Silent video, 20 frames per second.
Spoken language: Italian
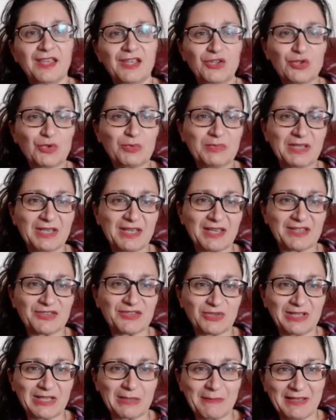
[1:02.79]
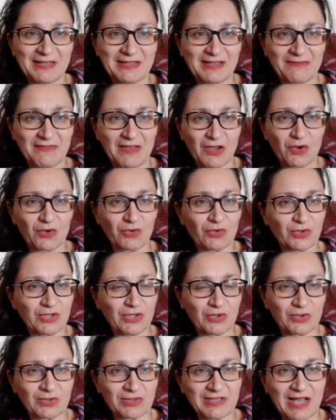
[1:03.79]
I nomi che solitamente vengono
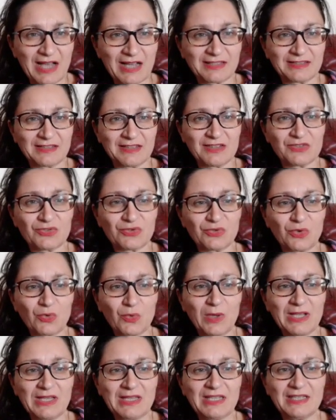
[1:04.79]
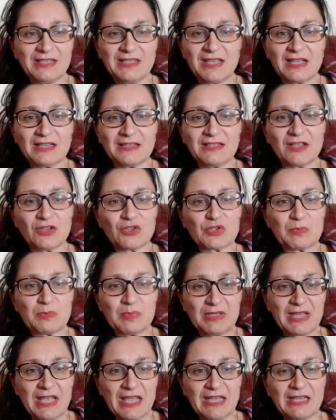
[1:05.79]
ricordati sono quelli di Altiero
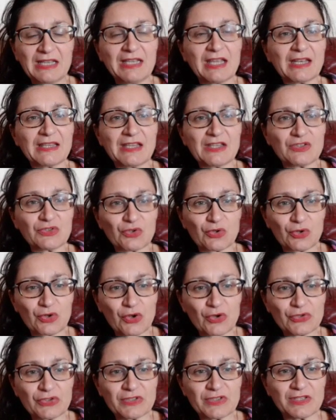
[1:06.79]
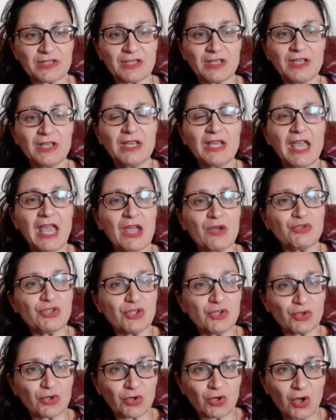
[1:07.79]
Spinelli, Ernesto Rossi e
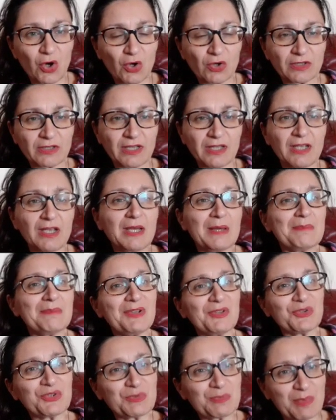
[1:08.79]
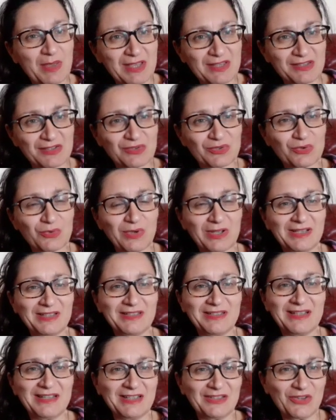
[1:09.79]
Eugenio Colorni, meno spesso
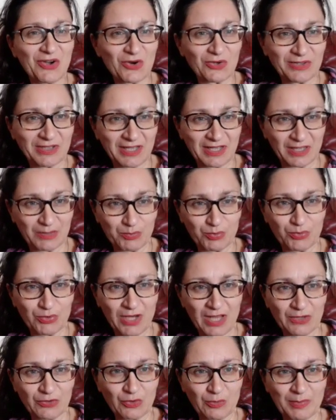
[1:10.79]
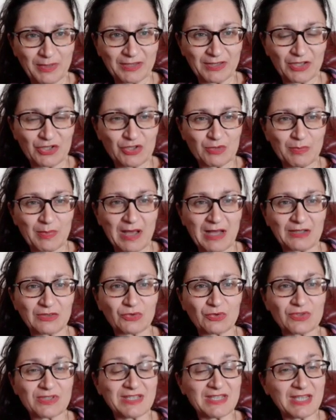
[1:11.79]
quelli delle donne che pure hanno
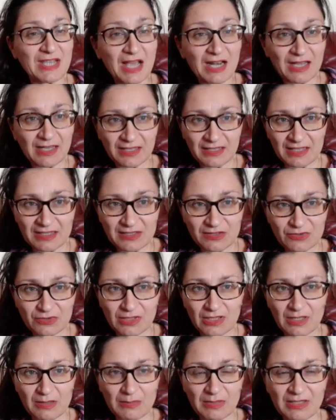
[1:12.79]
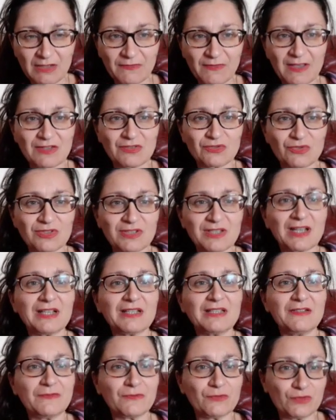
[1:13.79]
partecipato sia alla redazione del manifesto sia
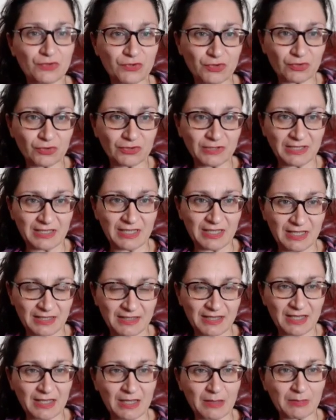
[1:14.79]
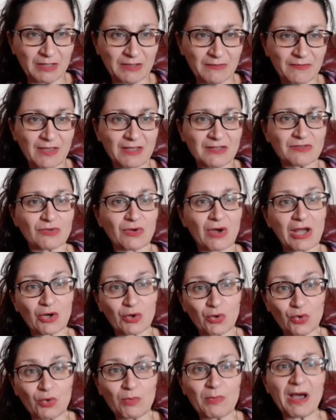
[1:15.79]
alla diffusione delle idee del manifesto a
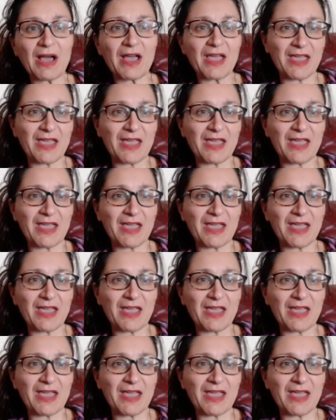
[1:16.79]
Roma